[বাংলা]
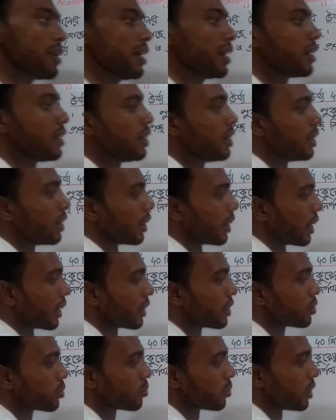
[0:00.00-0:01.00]
মানে এরা
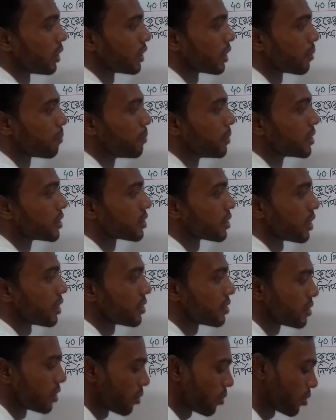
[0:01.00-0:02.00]
কিন্তু এটার
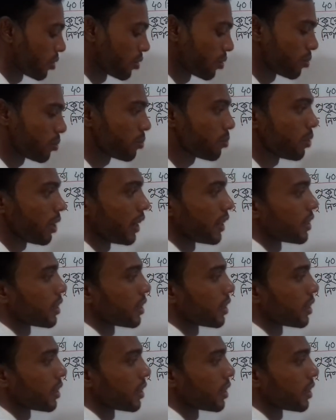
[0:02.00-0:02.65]
বিস্তার যে কতটুকু